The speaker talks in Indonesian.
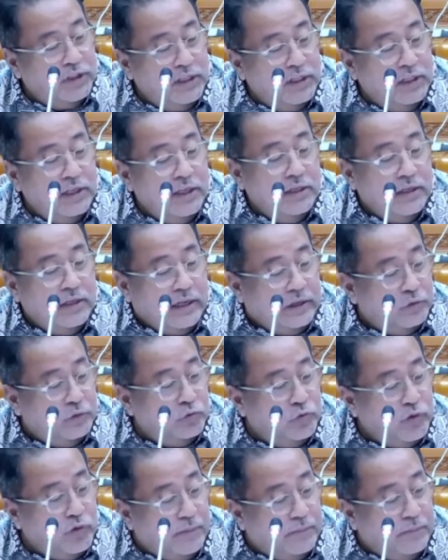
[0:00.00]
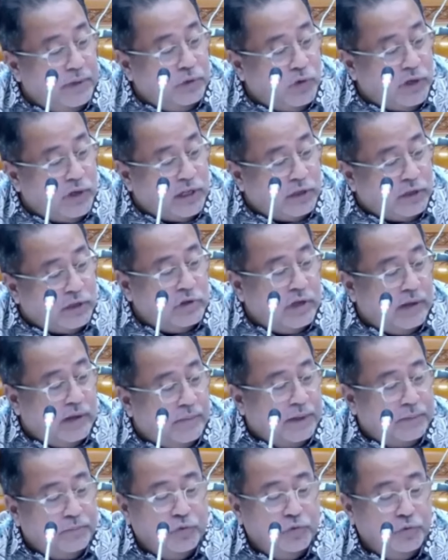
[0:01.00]
tinggi Nahdlatul Ulama
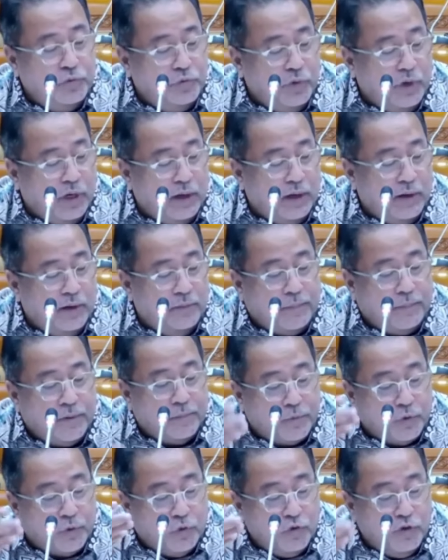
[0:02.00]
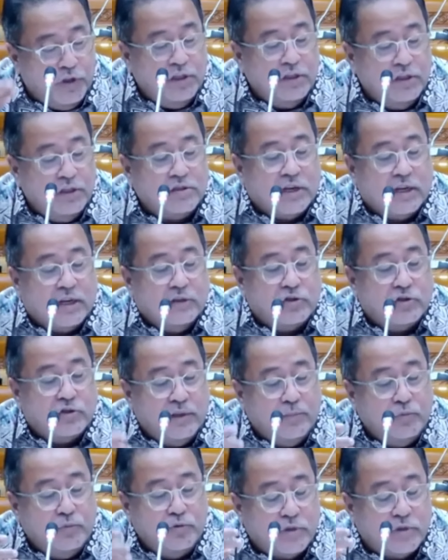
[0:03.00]
282, prodinya
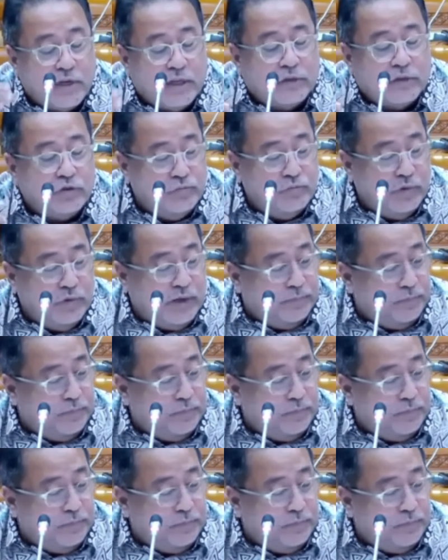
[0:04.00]
1196,